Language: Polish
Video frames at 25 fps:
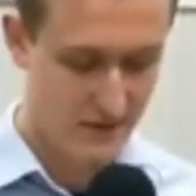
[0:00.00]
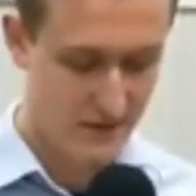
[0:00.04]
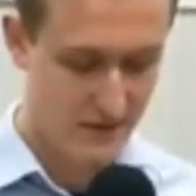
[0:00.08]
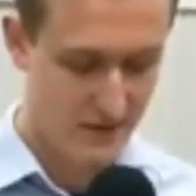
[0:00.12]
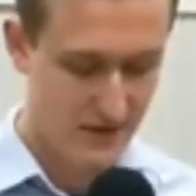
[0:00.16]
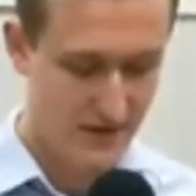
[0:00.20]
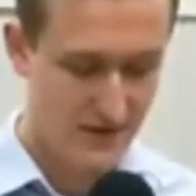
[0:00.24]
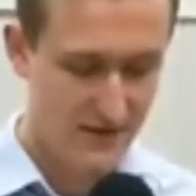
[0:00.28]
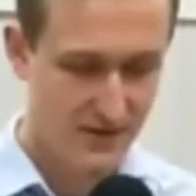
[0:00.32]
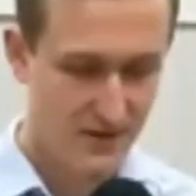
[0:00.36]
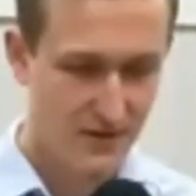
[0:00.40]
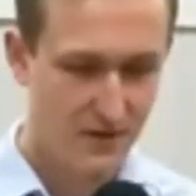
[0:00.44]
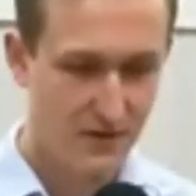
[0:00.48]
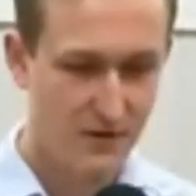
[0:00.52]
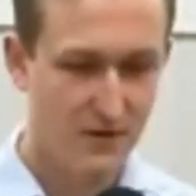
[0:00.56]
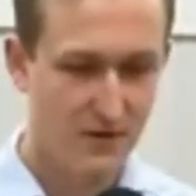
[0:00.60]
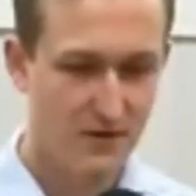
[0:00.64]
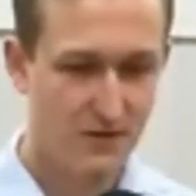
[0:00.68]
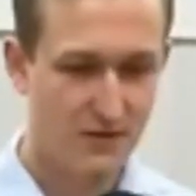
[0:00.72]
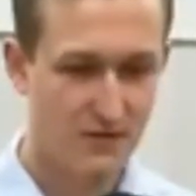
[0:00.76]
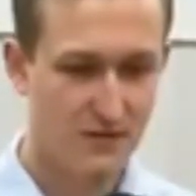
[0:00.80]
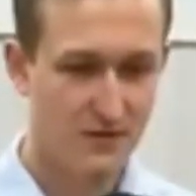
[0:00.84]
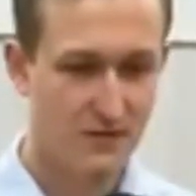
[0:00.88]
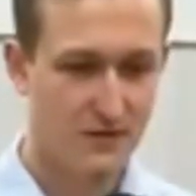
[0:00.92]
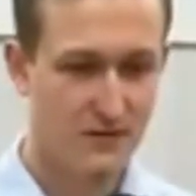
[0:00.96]
To jest
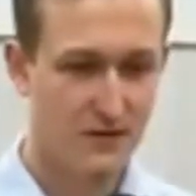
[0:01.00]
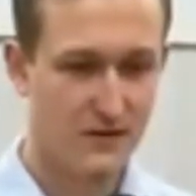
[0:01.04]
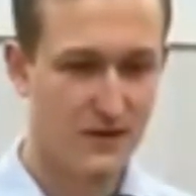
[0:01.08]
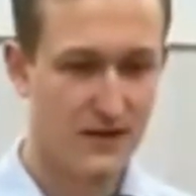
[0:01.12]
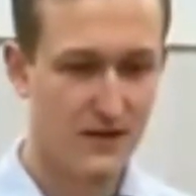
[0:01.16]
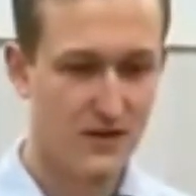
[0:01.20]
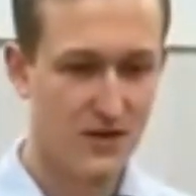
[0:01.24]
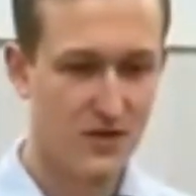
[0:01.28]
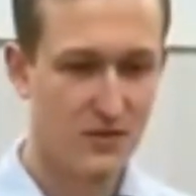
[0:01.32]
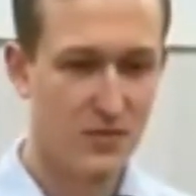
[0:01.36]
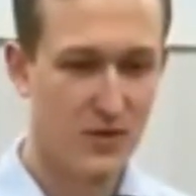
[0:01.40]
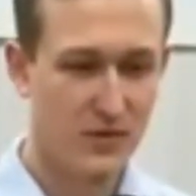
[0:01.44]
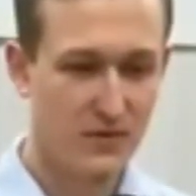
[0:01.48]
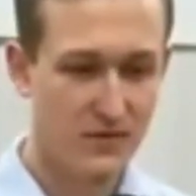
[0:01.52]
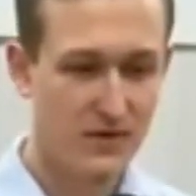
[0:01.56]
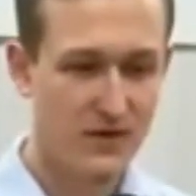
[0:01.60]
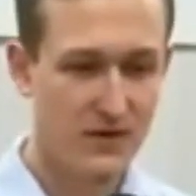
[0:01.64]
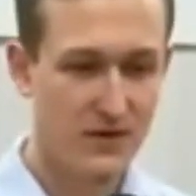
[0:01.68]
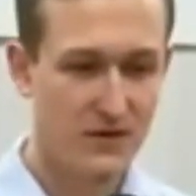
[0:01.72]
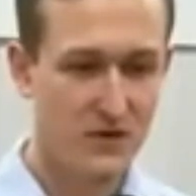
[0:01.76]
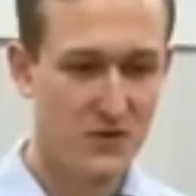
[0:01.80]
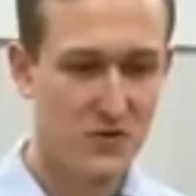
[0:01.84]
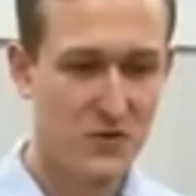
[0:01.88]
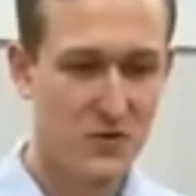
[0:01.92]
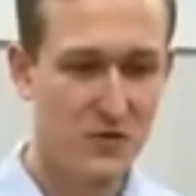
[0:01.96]
to, na co
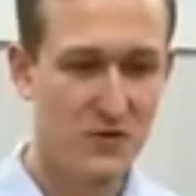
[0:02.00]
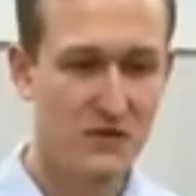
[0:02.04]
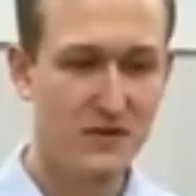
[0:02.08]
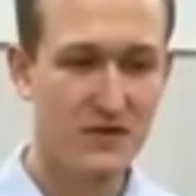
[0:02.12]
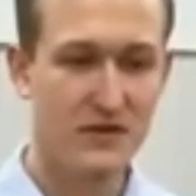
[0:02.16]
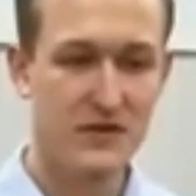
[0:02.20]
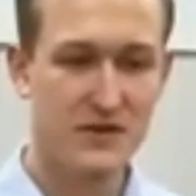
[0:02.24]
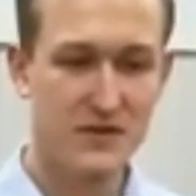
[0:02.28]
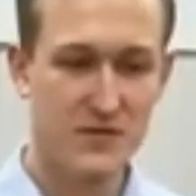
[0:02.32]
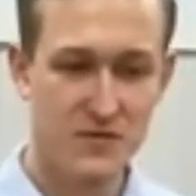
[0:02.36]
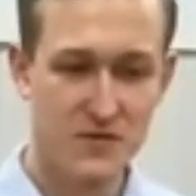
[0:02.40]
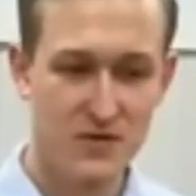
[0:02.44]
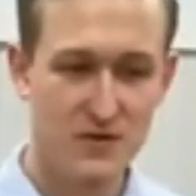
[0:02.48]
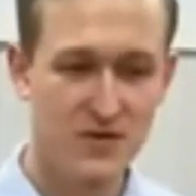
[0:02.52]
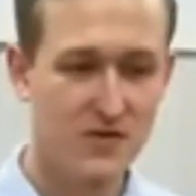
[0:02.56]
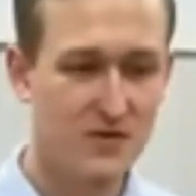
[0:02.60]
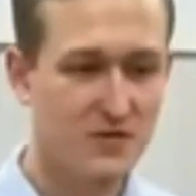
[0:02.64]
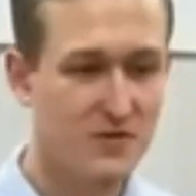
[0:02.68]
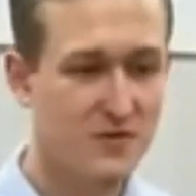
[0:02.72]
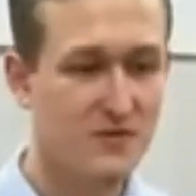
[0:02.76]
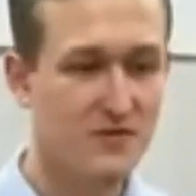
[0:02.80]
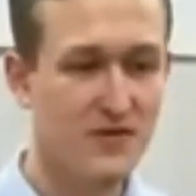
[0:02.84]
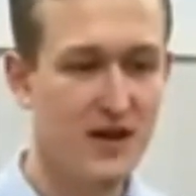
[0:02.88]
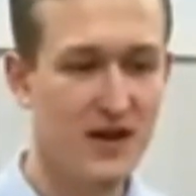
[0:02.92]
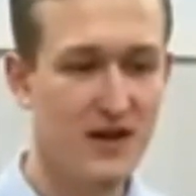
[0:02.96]
powinien człowiek
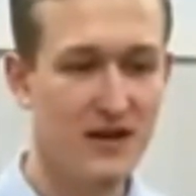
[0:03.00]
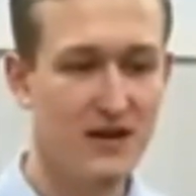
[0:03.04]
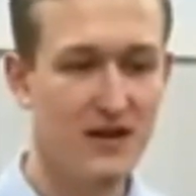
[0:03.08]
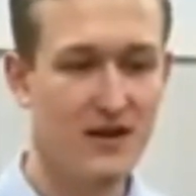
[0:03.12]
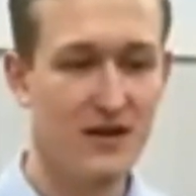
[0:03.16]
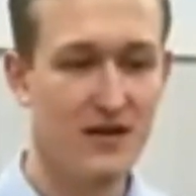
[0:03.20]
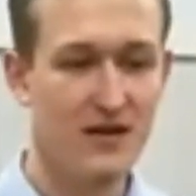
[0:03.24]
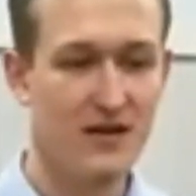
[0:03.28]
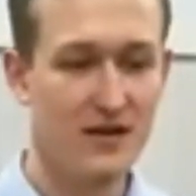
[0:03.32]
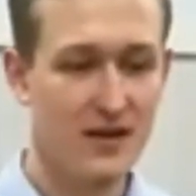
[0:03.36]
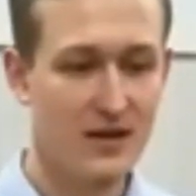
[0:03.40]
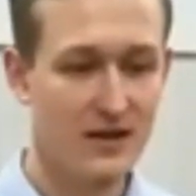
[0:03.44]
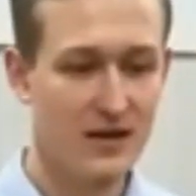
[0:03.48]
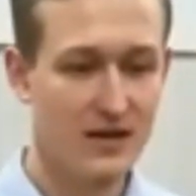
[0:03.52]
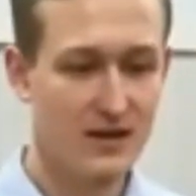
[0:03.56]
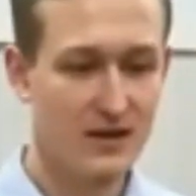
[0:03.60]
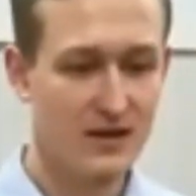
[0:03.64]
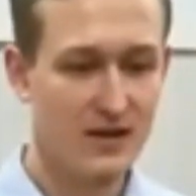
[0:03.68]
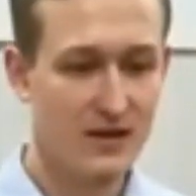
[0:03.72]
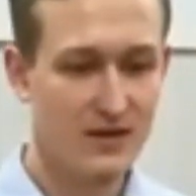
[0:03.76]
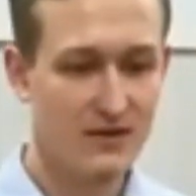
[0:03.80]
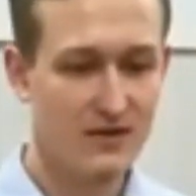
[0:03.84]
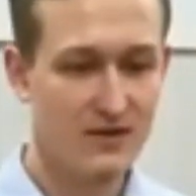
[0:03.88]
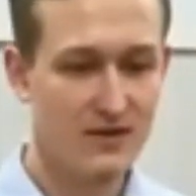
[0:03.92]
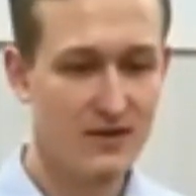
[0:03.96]
zwrócić uwagę,
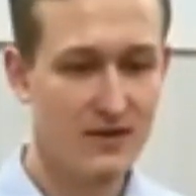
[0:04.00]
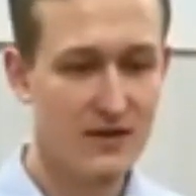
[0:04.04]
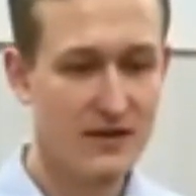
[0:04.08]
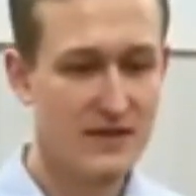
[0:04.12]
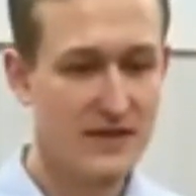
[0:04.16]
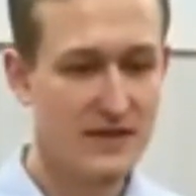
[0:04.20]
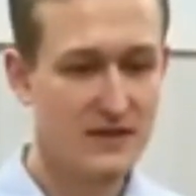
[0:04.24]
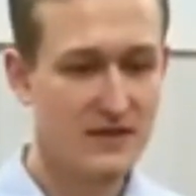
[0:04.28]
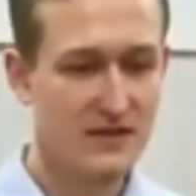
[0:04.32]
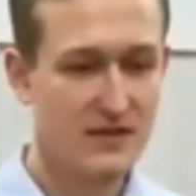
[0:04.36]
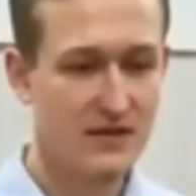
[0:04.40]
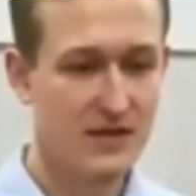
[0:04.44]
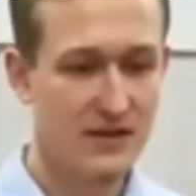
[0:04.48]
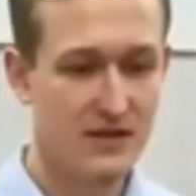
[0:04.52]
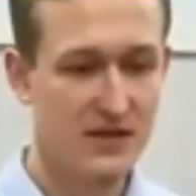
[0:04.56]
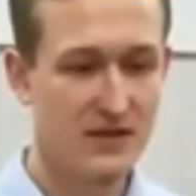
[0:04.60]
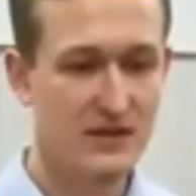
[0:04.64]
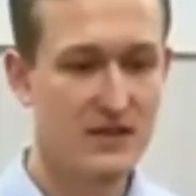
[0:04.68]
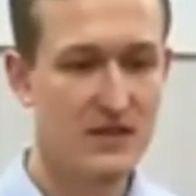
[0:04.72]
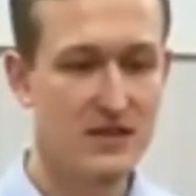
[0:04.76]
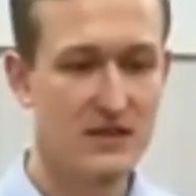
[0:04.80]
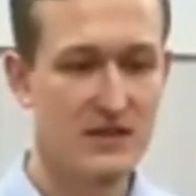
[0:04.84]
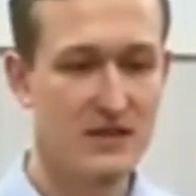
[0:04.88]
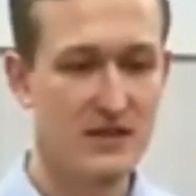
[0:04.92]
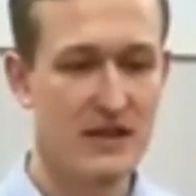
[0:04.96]
kiedy zaczyna się
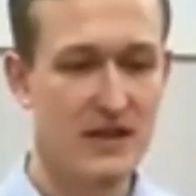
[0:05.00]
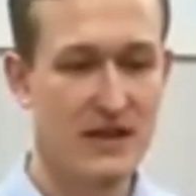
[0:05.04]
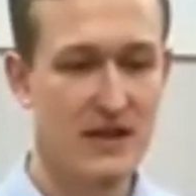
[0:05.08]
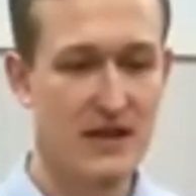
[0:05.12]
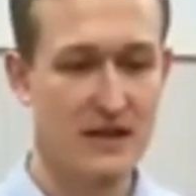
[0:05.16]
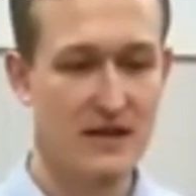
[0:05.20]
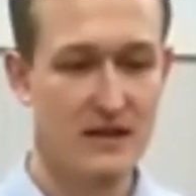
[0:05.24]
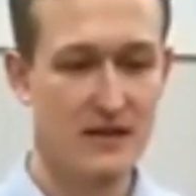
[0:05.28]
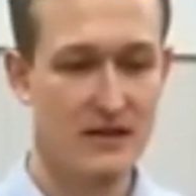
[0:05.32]
dziać źle.